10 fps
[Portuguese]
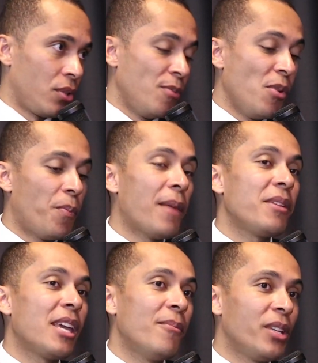E meu pai me
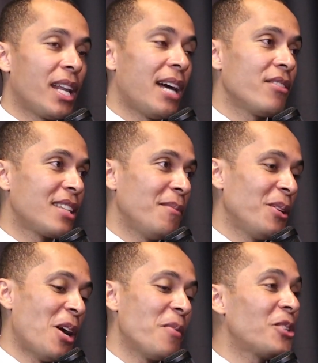remunerava
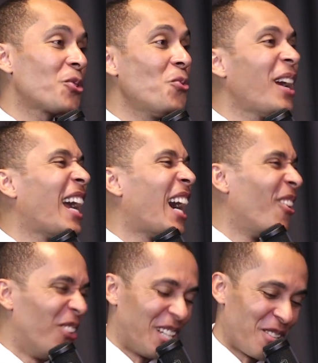semanalmente com um real,
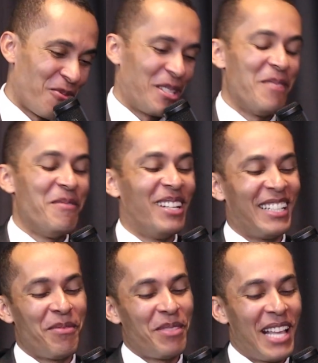eu acho, por semana. Ele
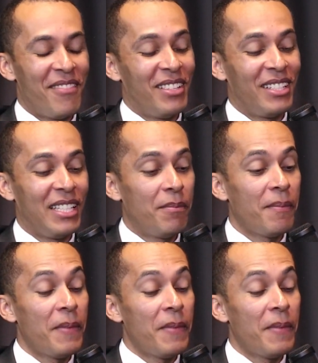me dava ali.